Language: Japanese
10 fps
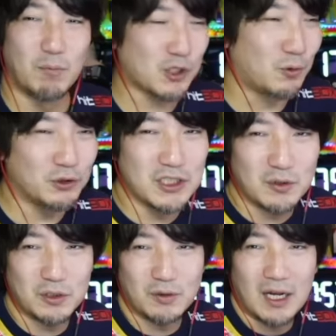もし本当に
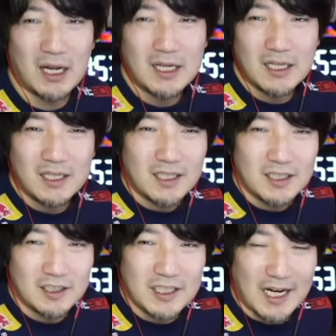その人が
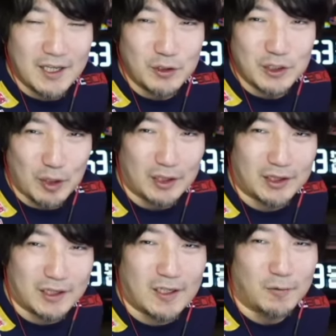やれる人だっ
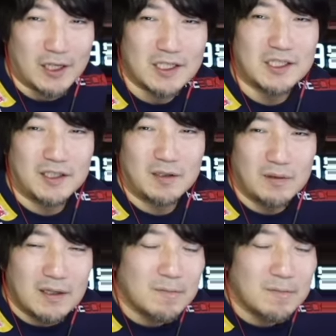たらの話なんだけどね。